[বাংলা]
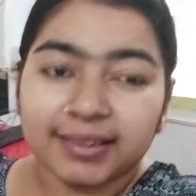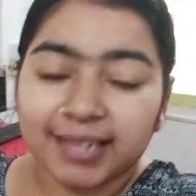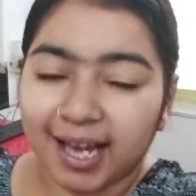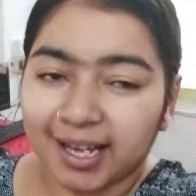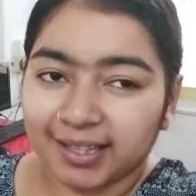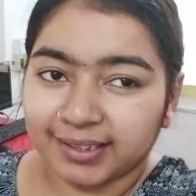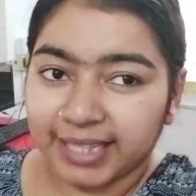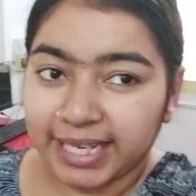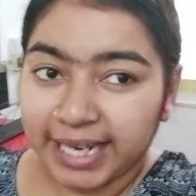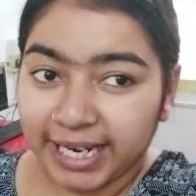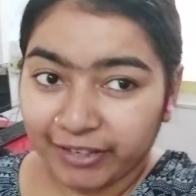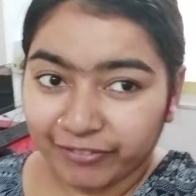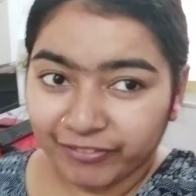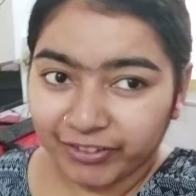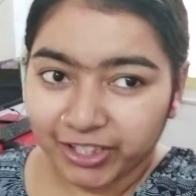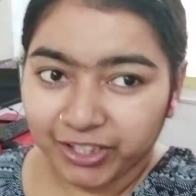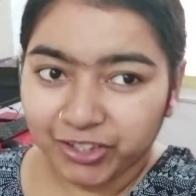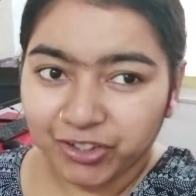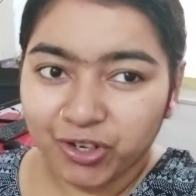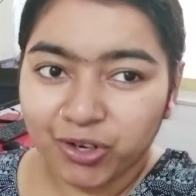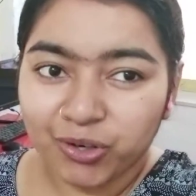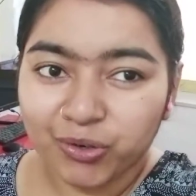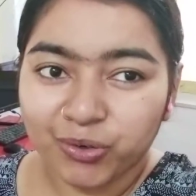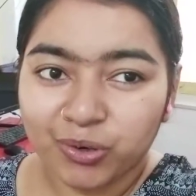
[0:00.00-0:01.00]
তাদের
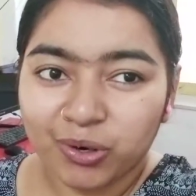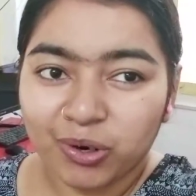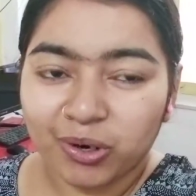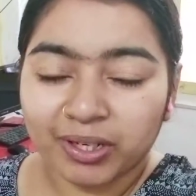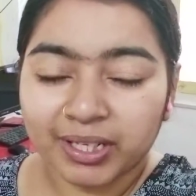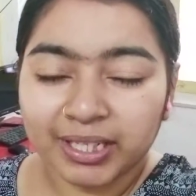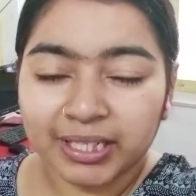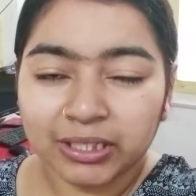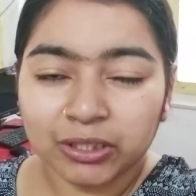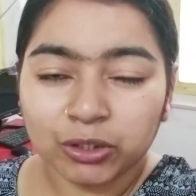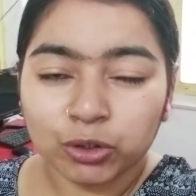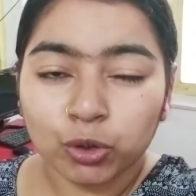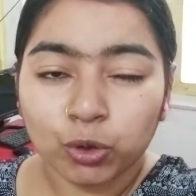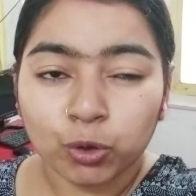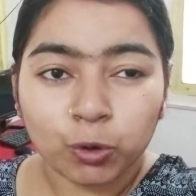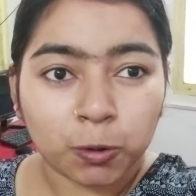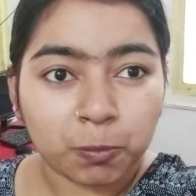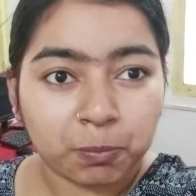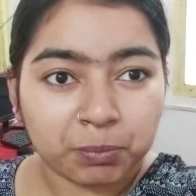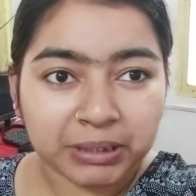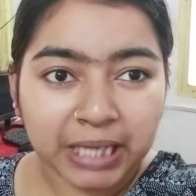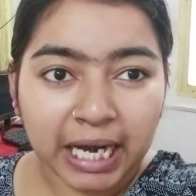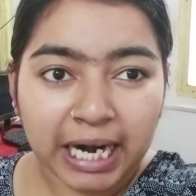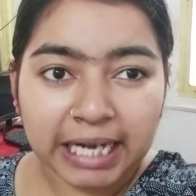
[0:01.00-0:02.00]
ভিডিওগুলো কিন্তু
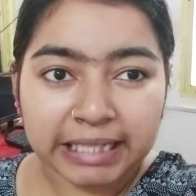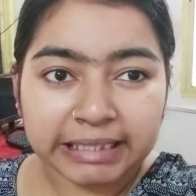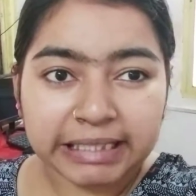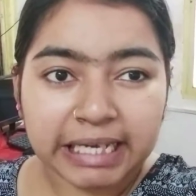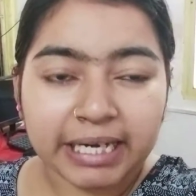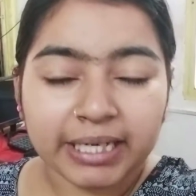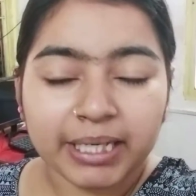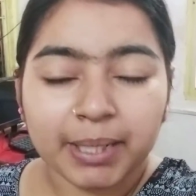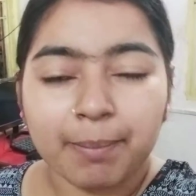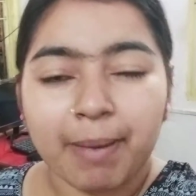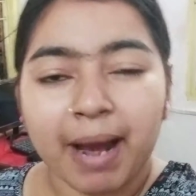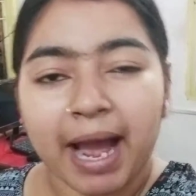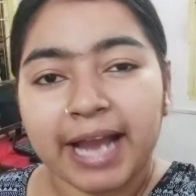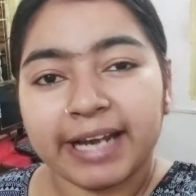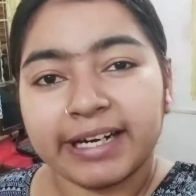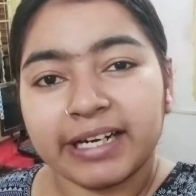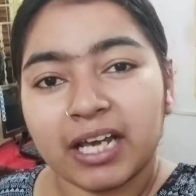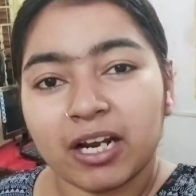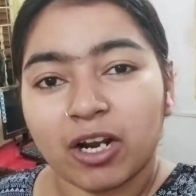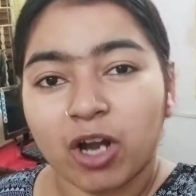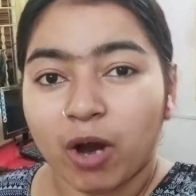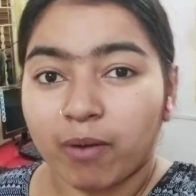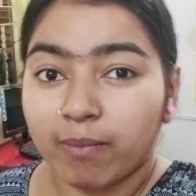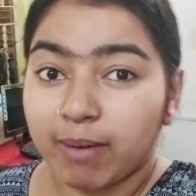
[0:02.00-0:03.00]
খুব তাড়াতাড়ি
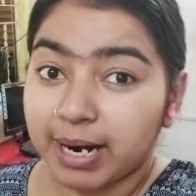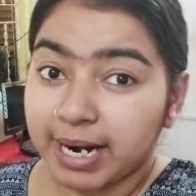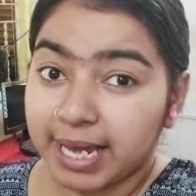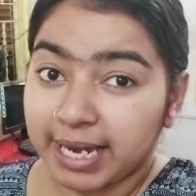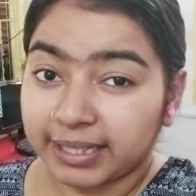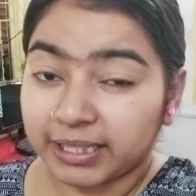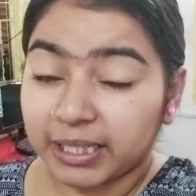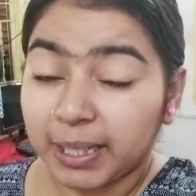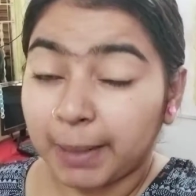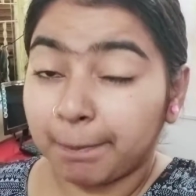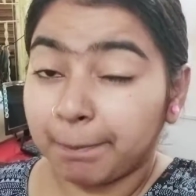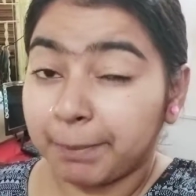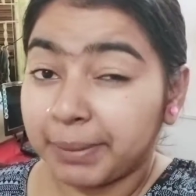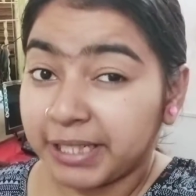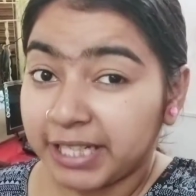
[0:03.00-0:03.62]
ভাইরাল হওয়ার একটা